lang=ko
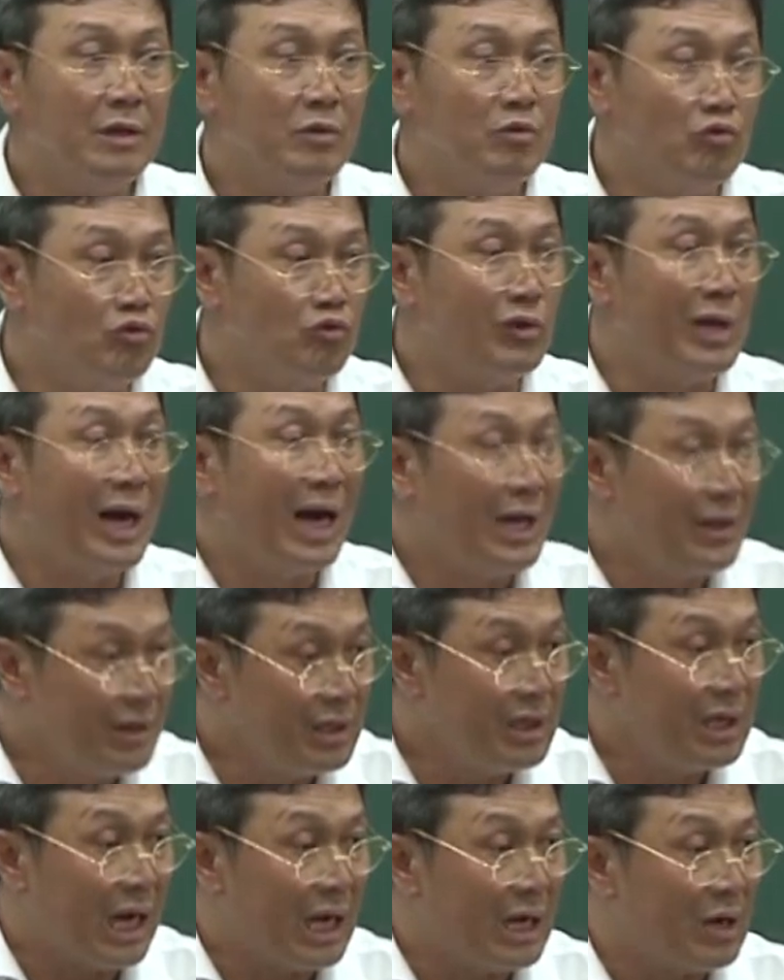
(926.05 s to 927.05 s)

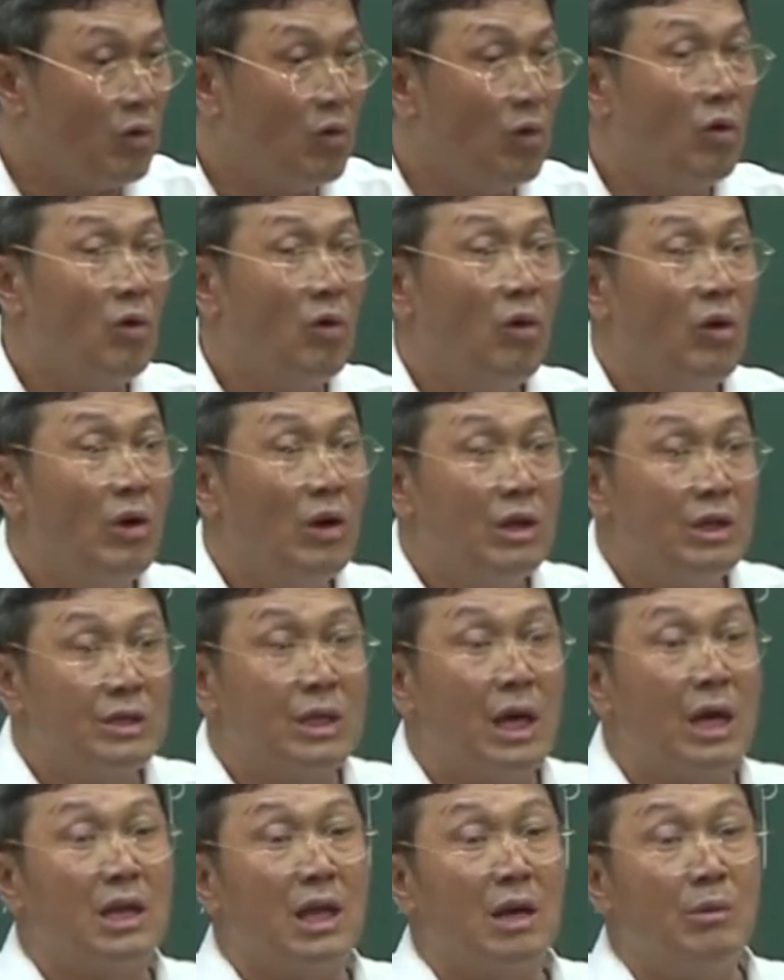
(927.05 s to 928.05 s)
운한을 알고
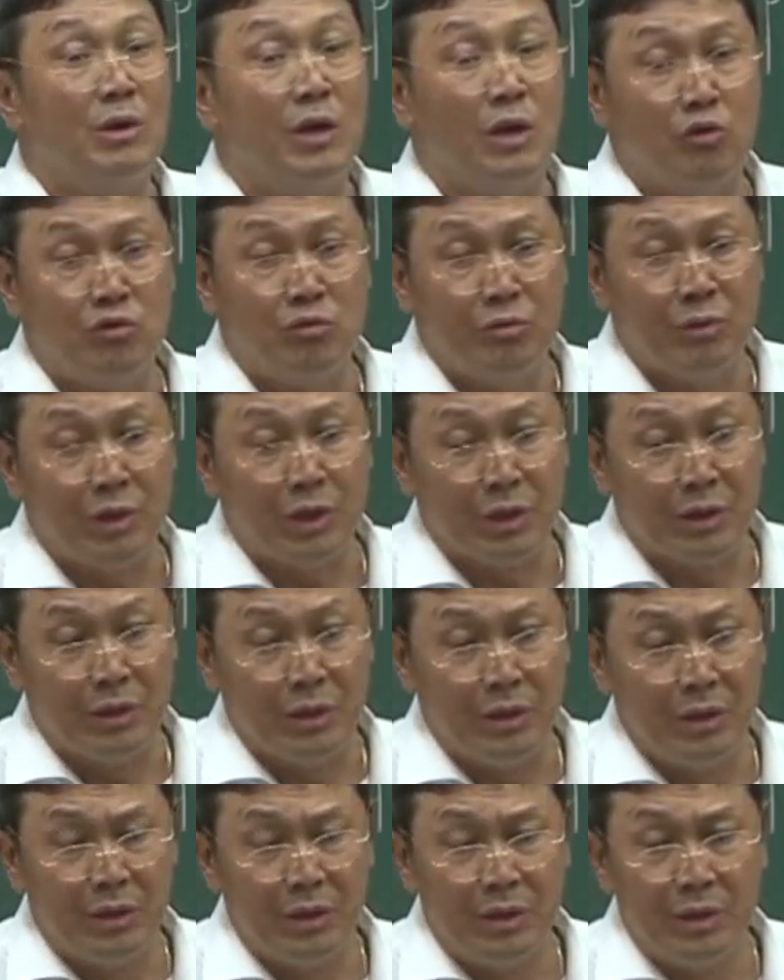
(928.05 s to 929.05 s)
상담을 해주면,
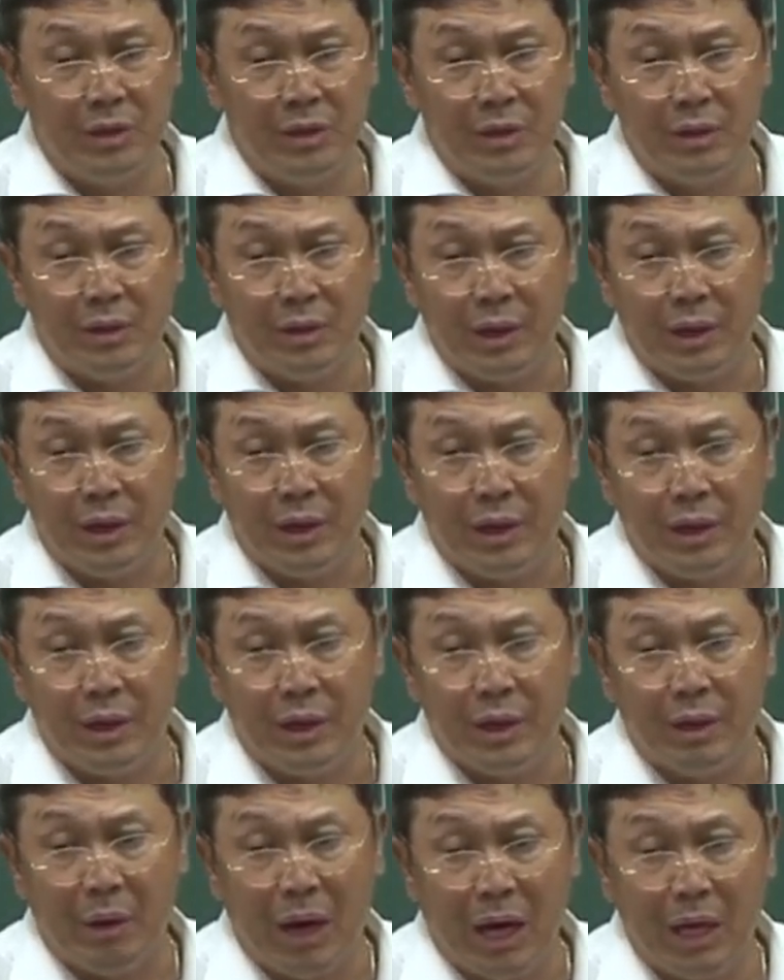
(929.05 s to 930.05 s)

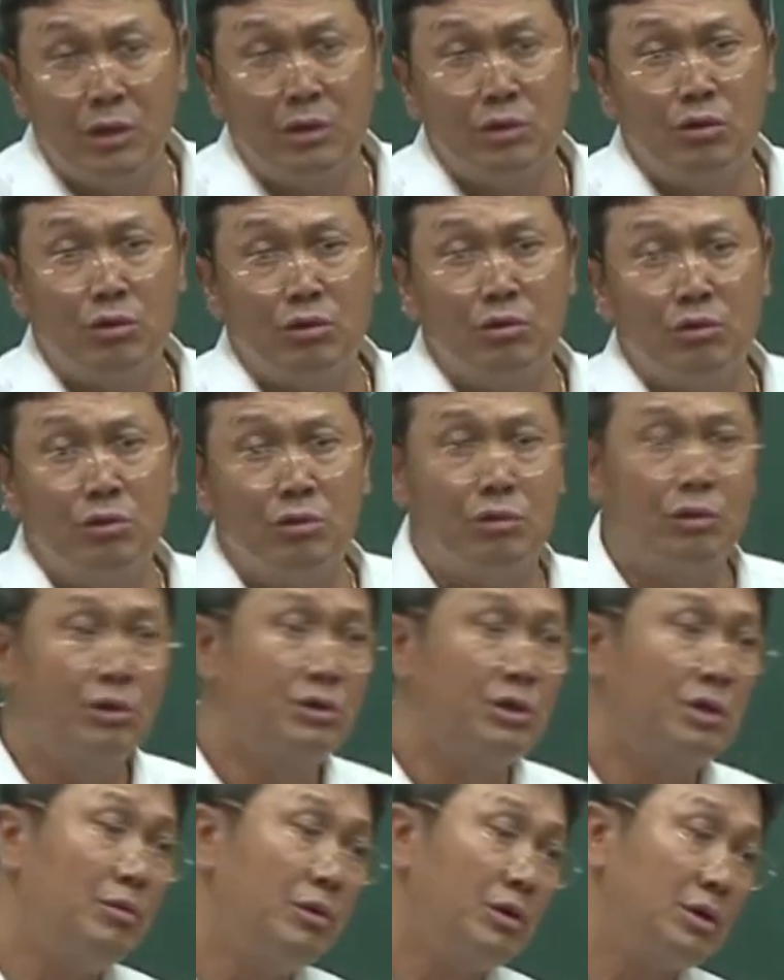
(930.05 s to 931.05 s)
예, 말 그대로 그냥
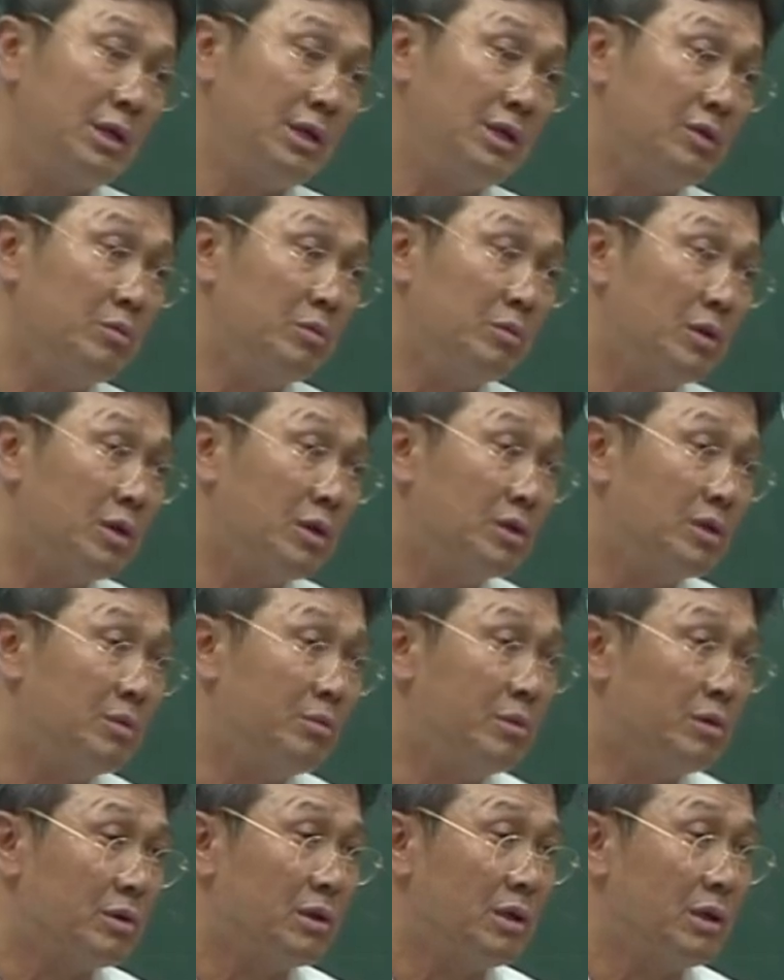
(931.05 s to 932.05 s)
거저먹기지 뭐,
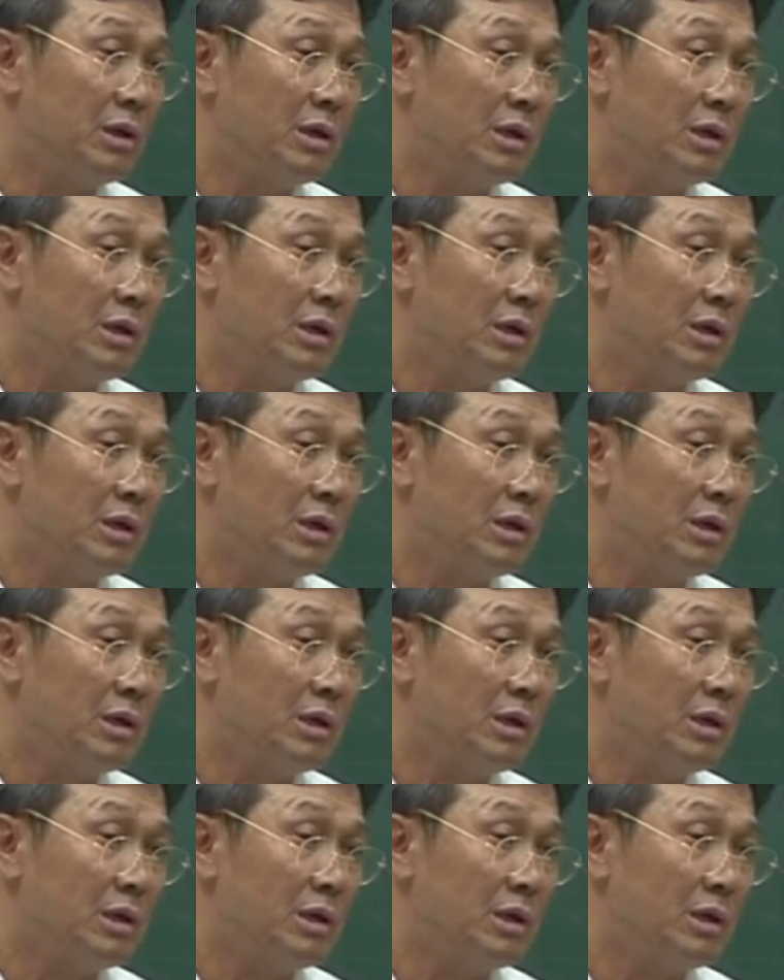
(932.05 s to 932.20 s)
거저먹기.